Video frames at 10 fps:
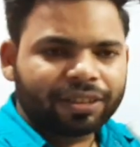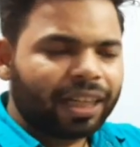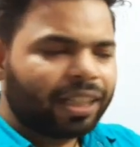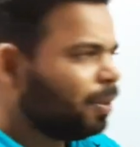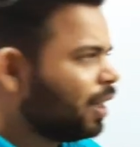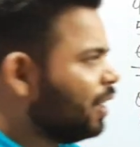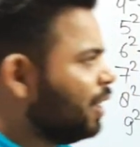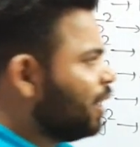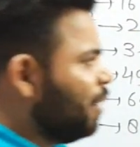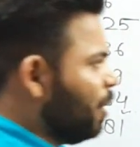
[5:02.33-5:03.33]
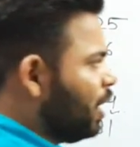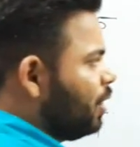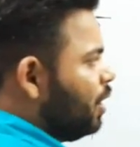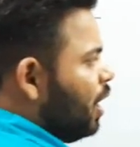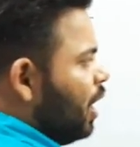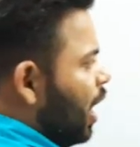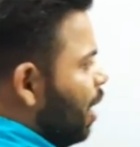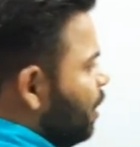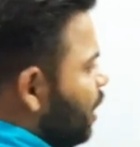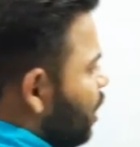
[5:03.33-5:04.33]
सेट बनाने के बाद
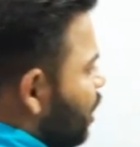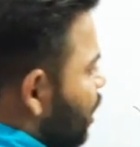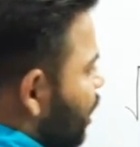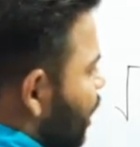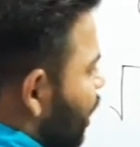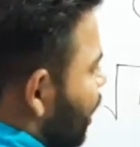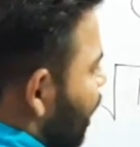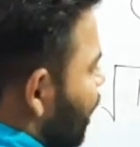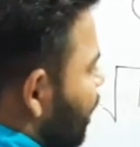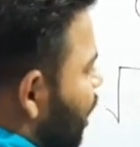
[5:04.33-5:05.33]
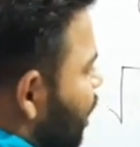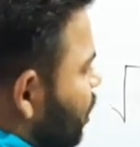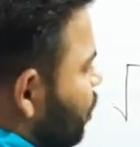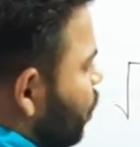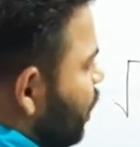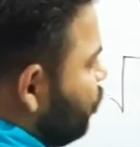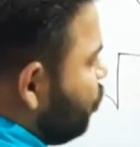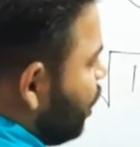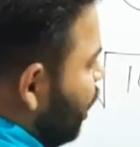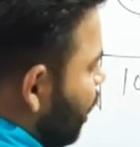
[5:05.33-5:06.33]
हम इकाई अंक जो है
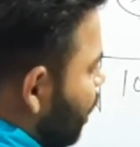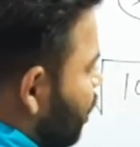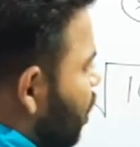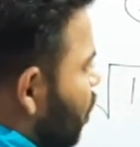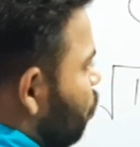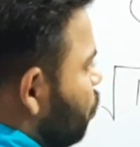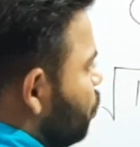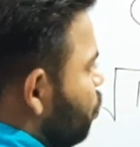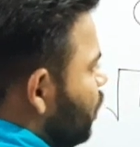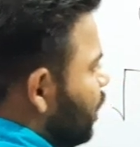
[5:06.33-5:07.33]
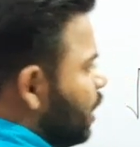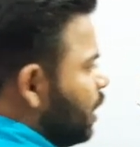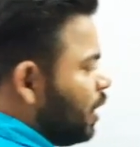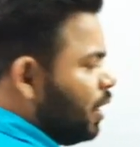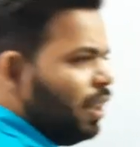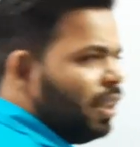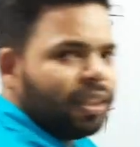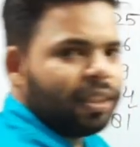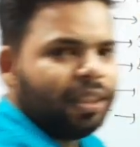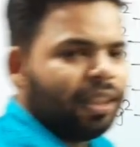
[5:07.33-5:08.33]
छह है उसको देखेंगे
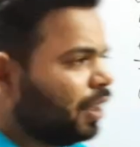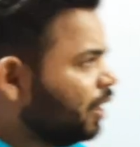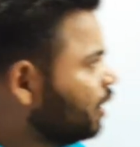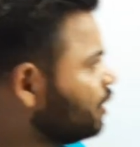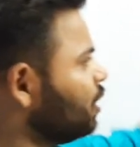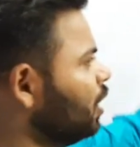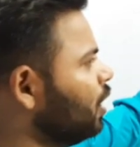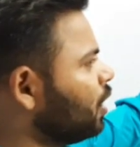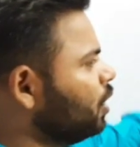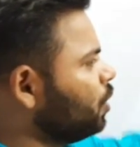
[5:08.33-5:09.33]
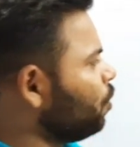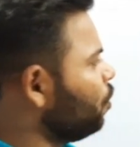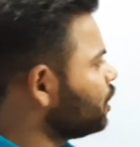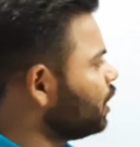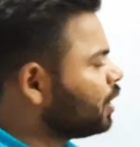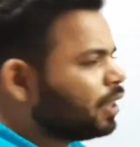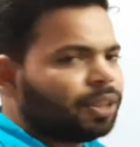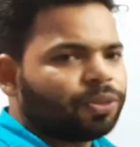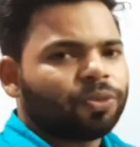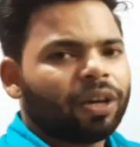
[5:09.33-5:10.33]
कि ये एक से लेकर नौ तक
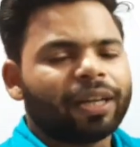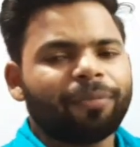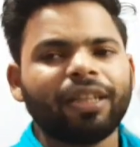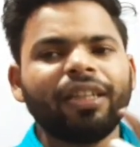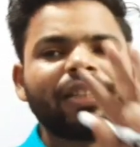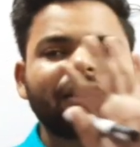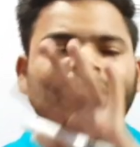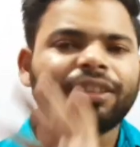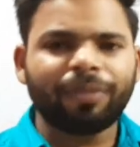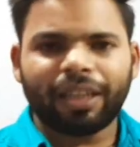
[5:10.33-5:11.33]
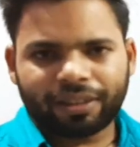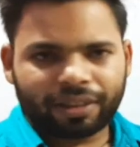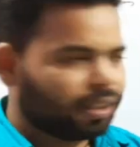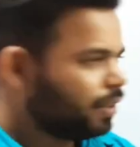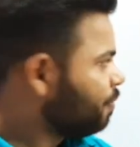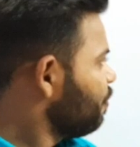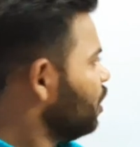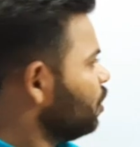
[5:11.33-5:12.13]
के स्क्वायर में किस में आता है